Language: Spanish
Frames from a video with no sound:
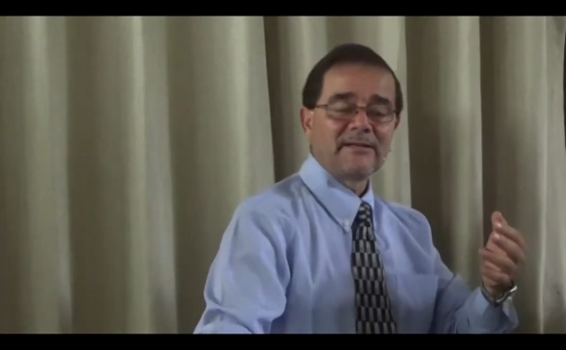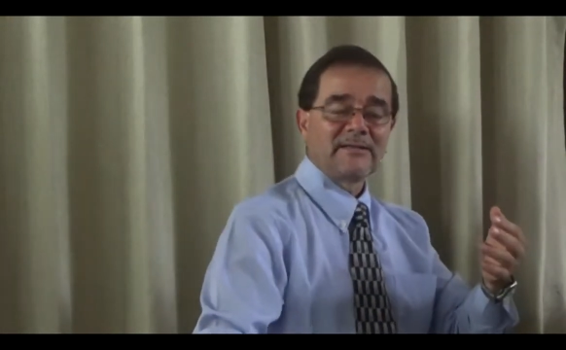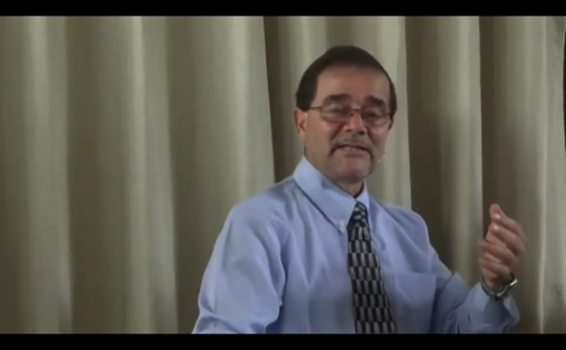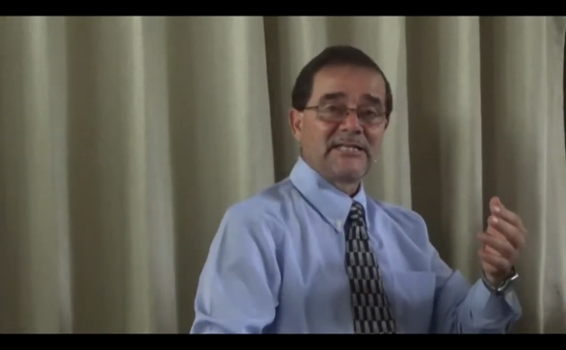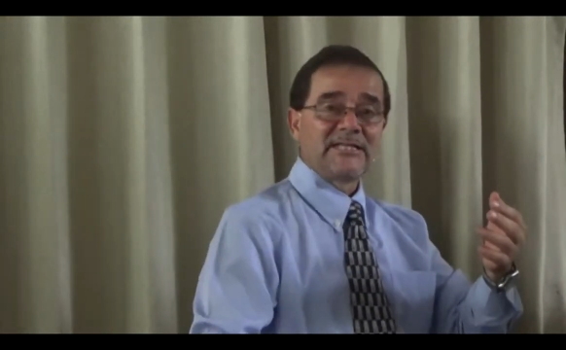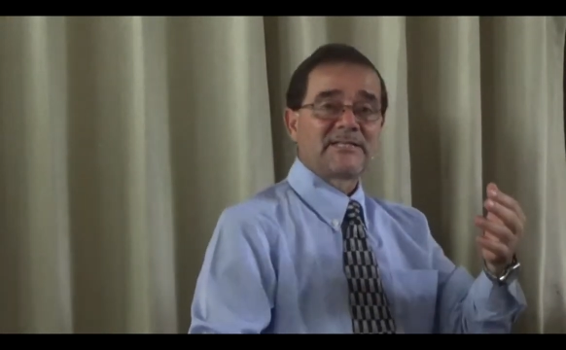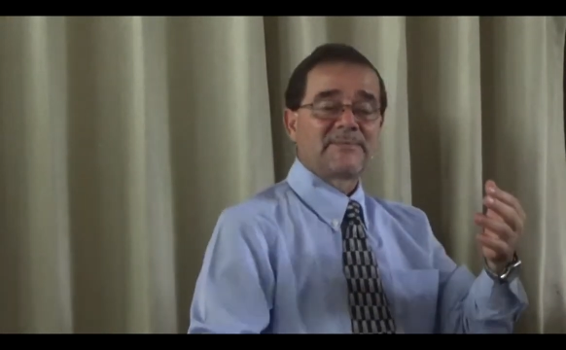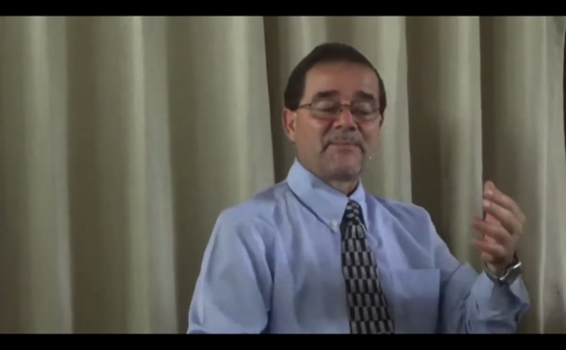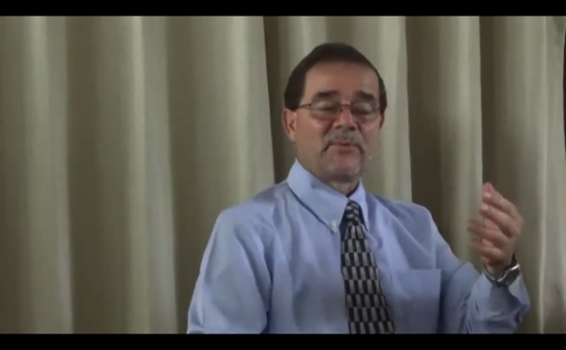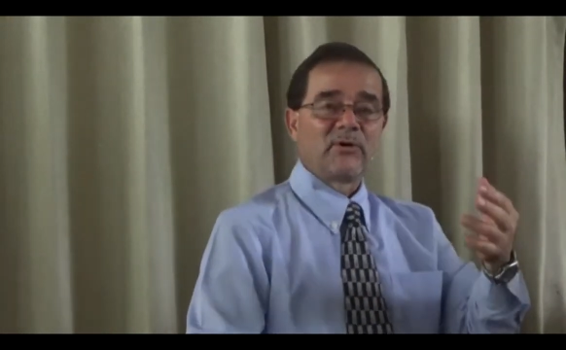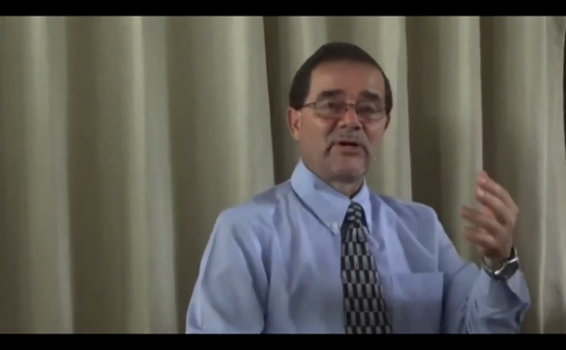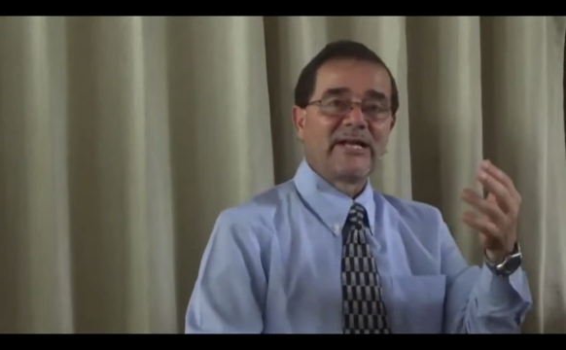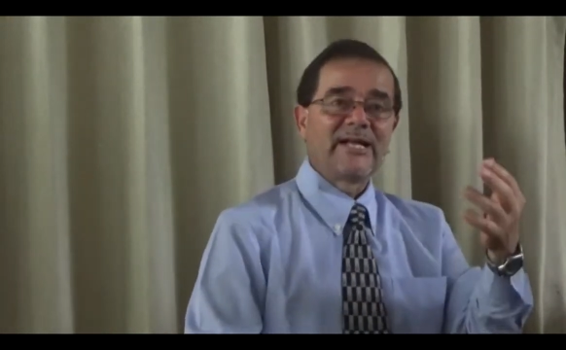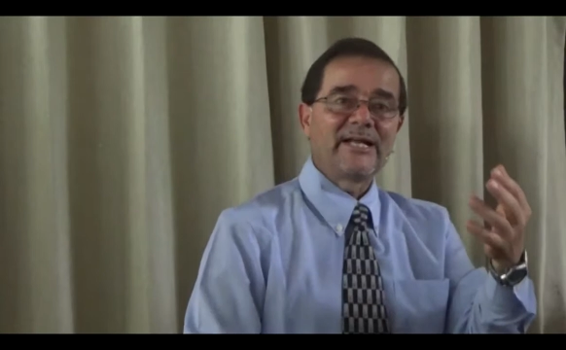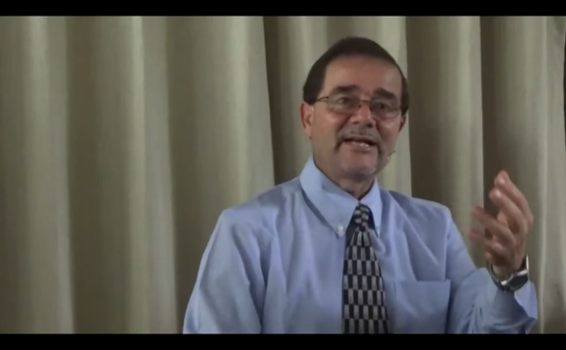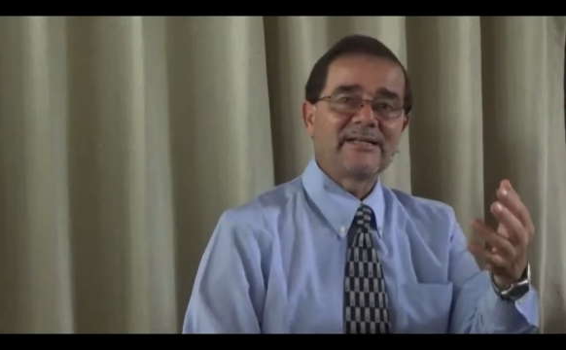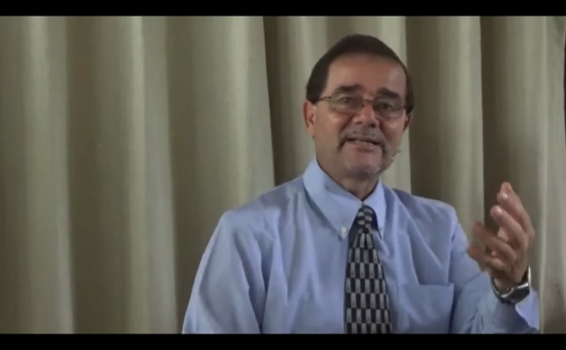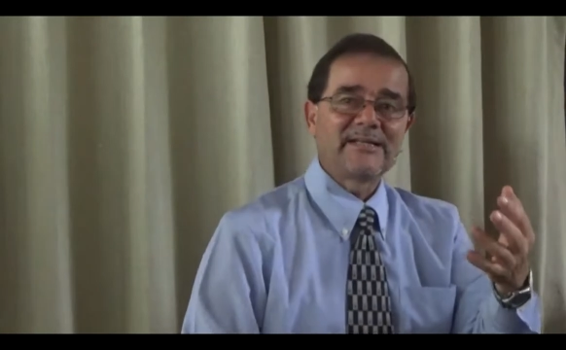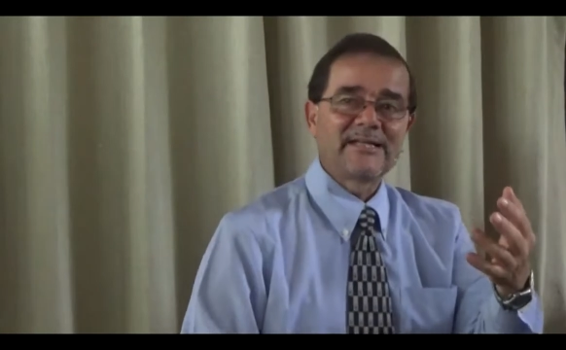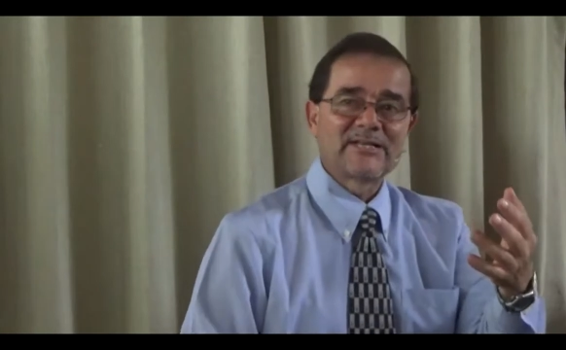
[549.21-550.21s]

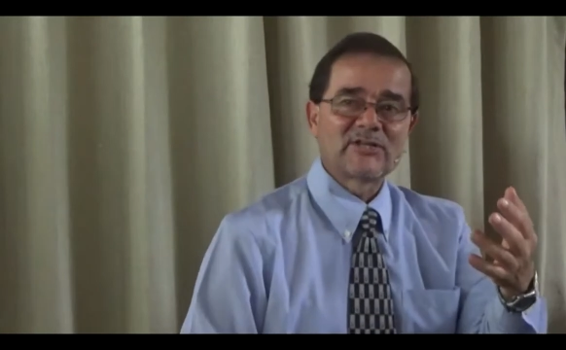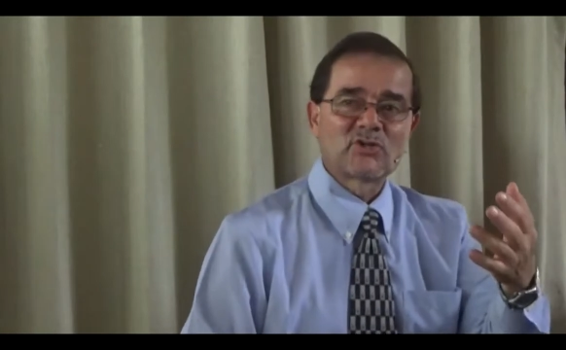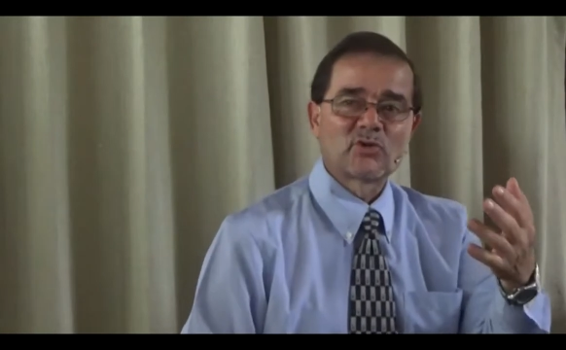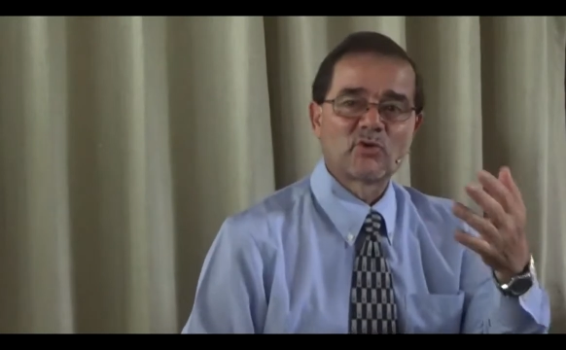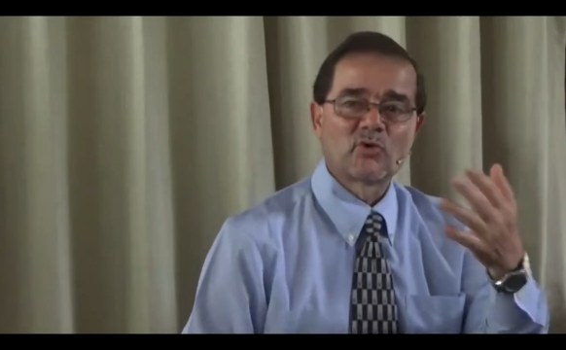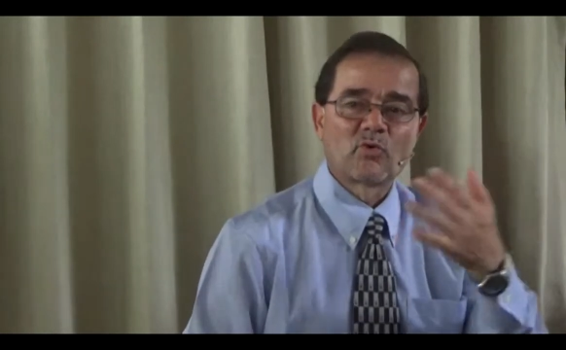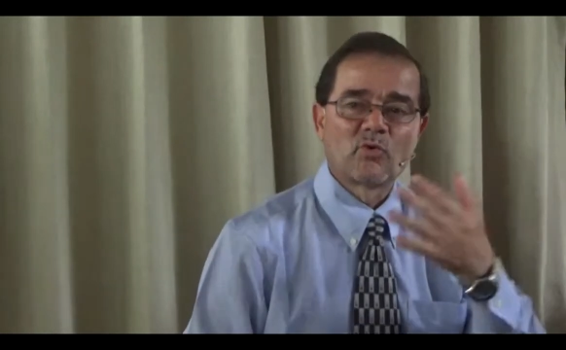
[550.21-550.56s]
disponer de su